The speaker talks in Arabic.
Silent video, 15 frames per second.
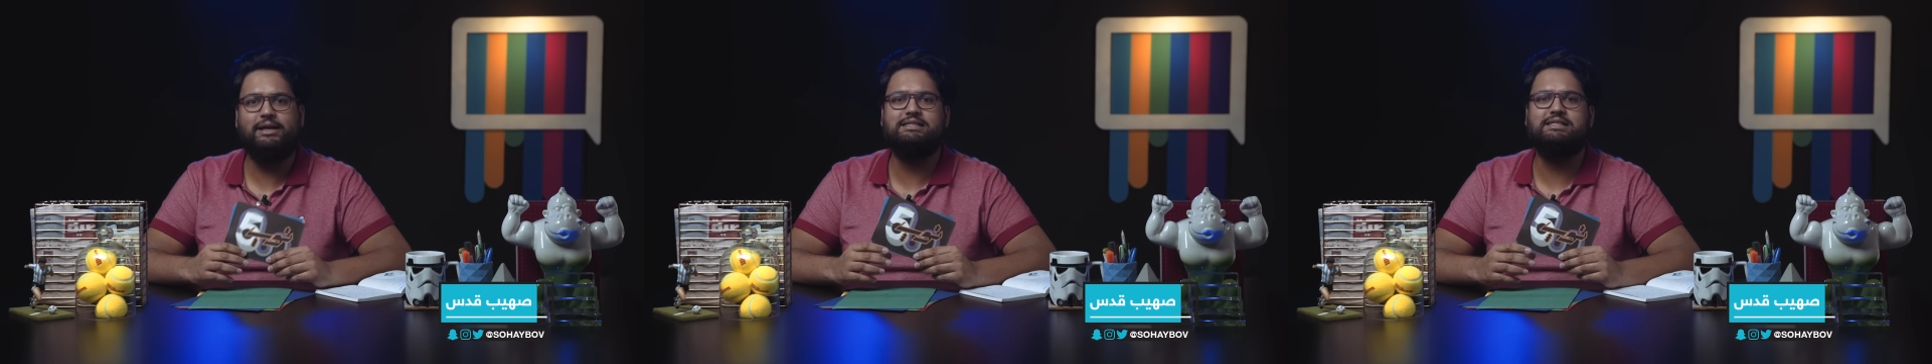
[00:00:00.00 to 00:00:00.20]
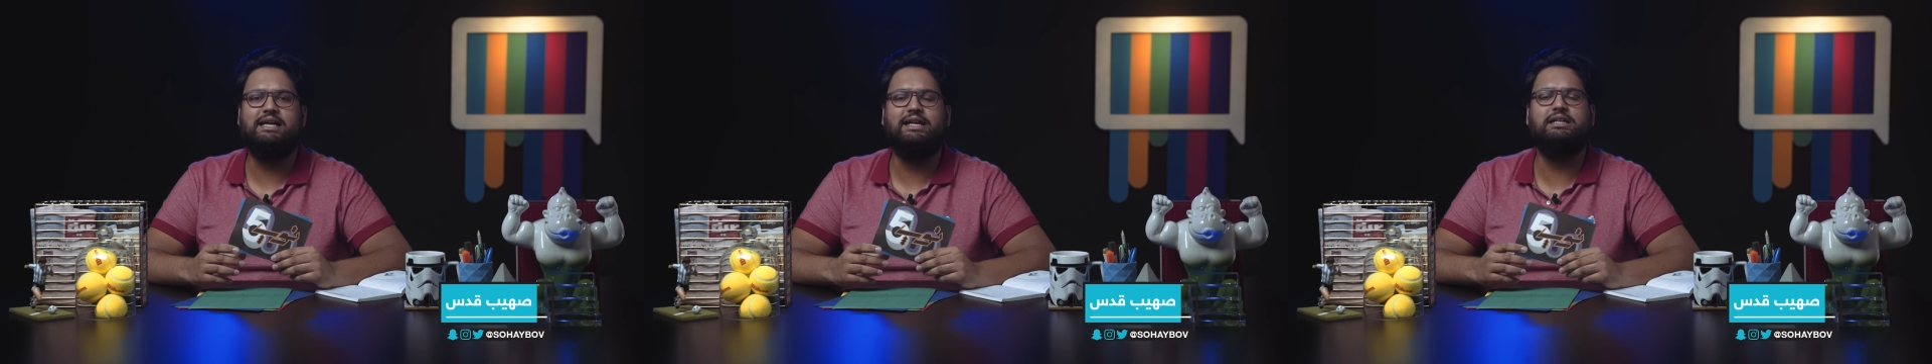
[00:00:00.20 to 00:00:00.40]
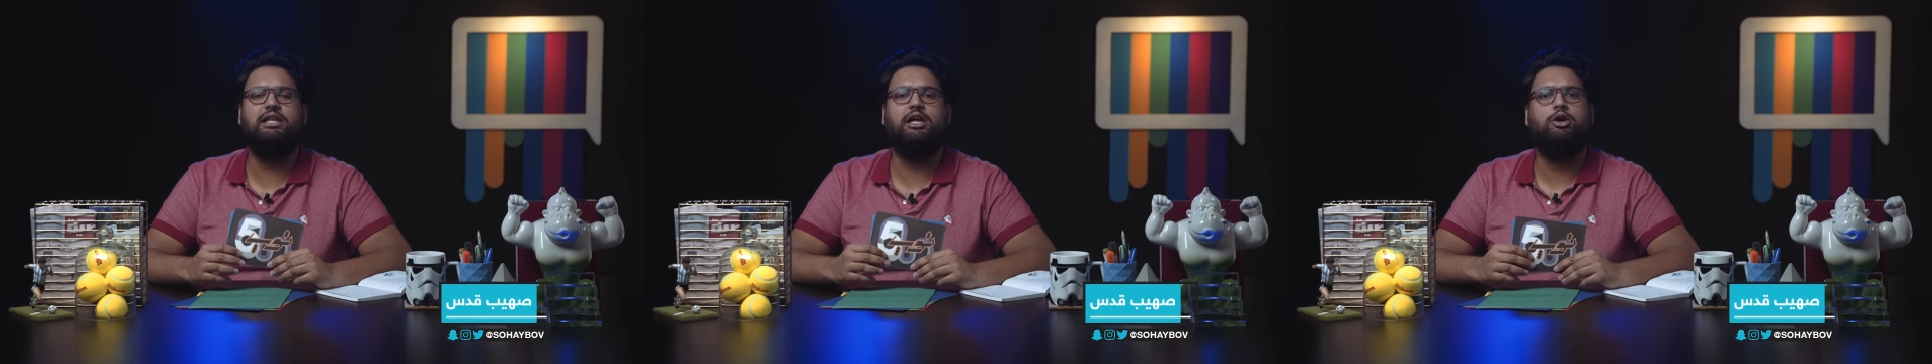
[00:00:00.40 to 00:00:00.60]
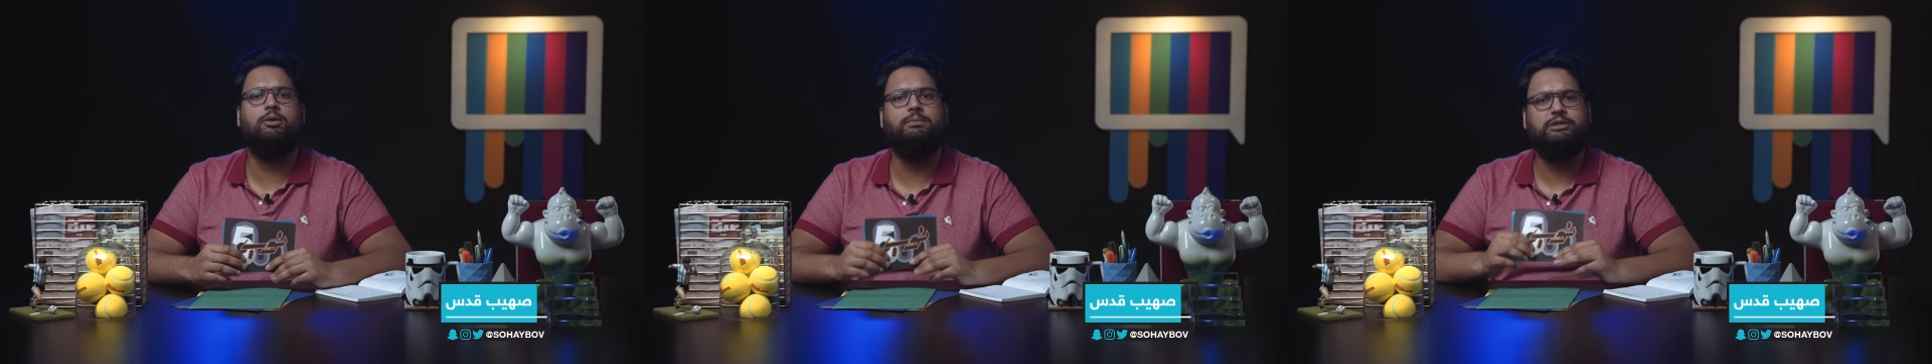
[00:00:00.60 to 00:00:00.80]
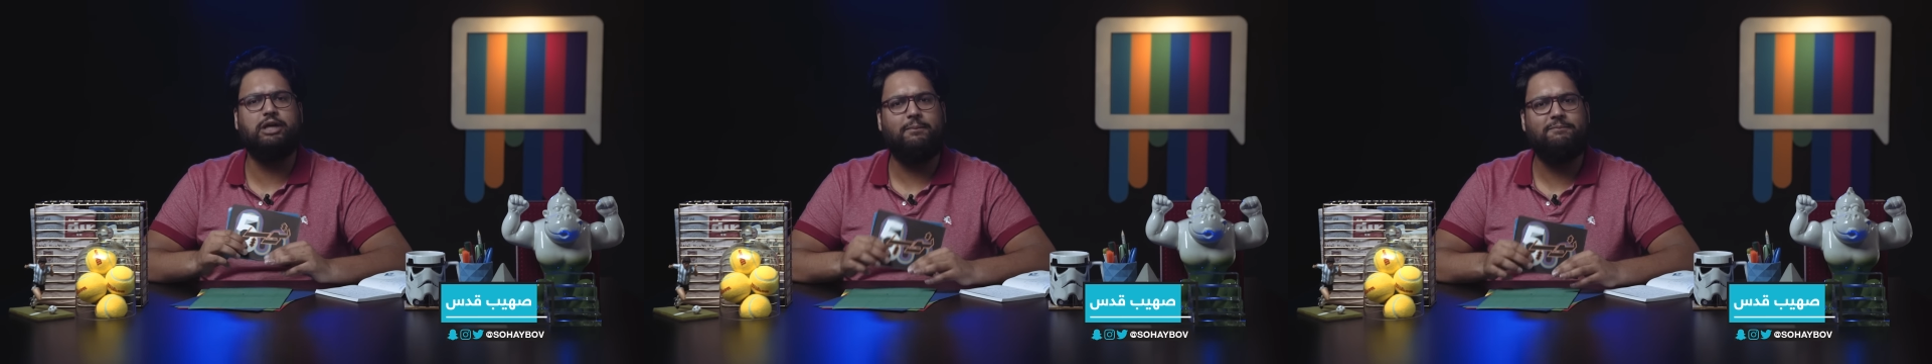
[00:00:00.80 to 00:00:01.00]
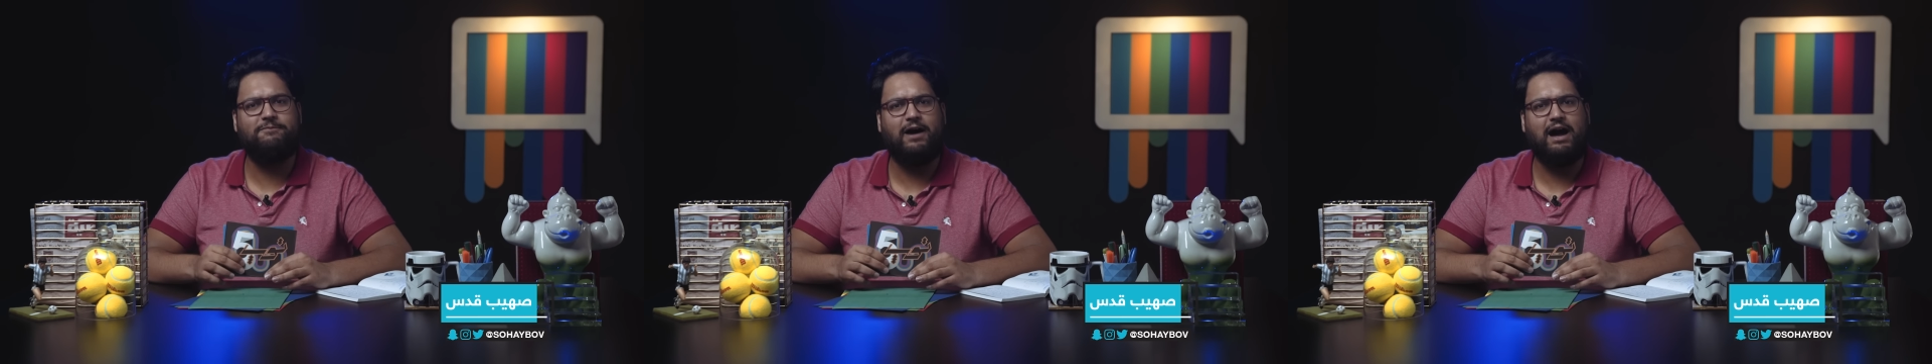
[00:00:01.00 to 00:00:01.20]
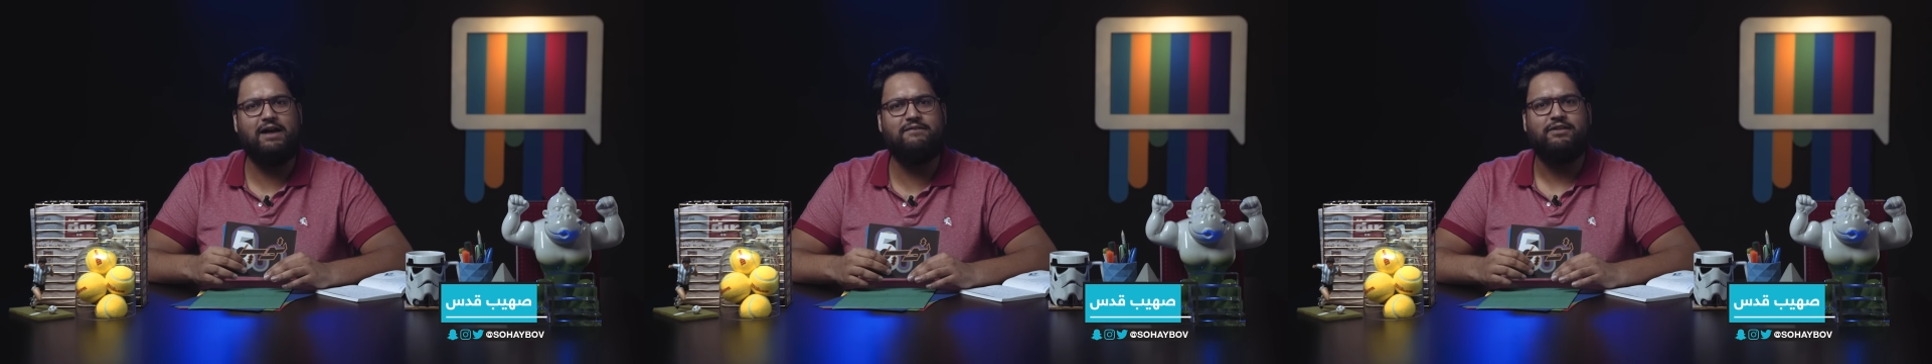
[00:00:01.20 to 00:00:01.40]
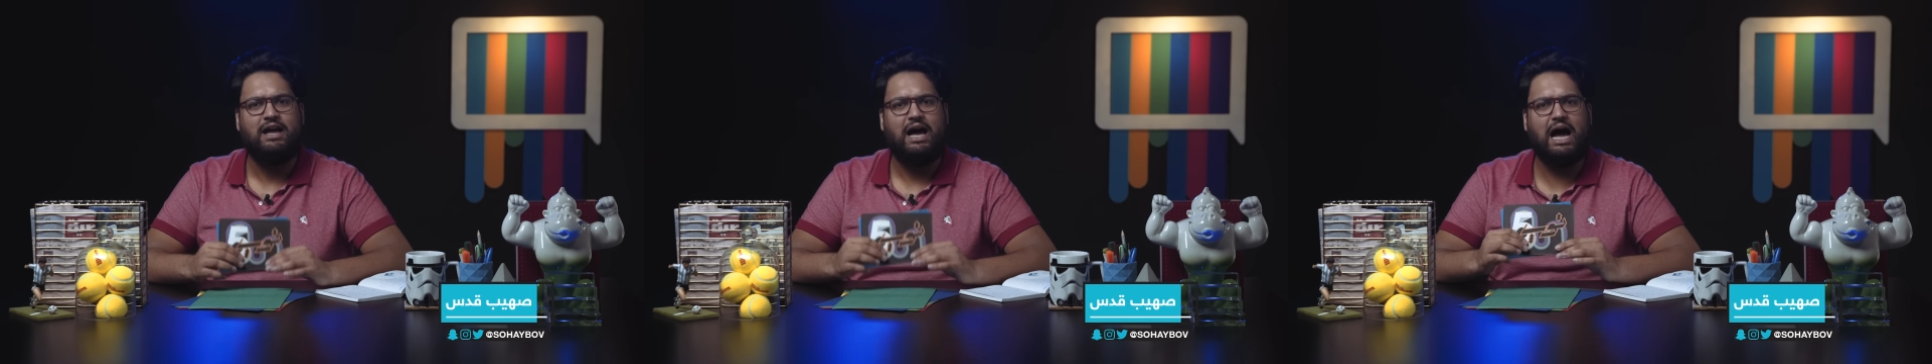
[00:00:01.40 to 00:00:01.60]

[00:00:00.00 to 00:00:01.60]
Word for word: حنستعرض لكم توب فايف